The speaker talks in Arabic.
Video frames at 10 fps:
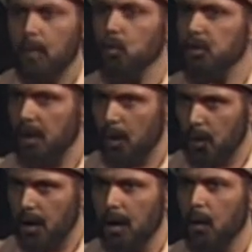
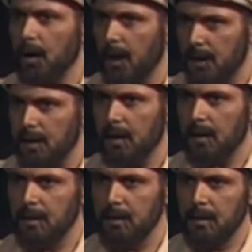والمساواة والعدل
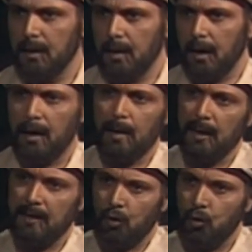
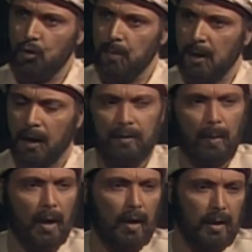إنما تكون من
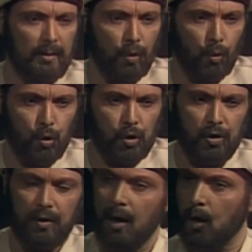الطبقات
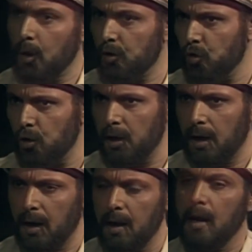الوسطى
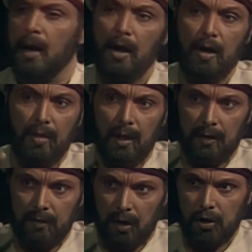والدنيا إذا
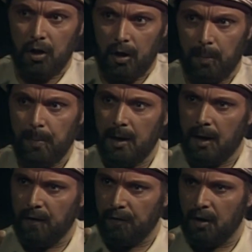انتشر
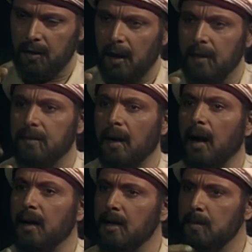بين أفرادها
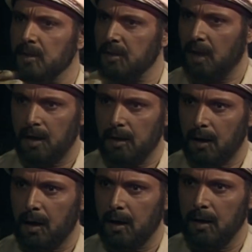التعليم
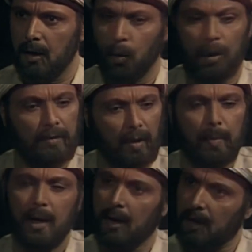الصحيح
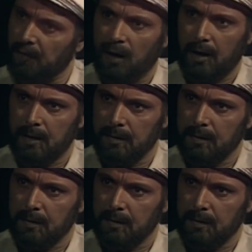والتربية النافعة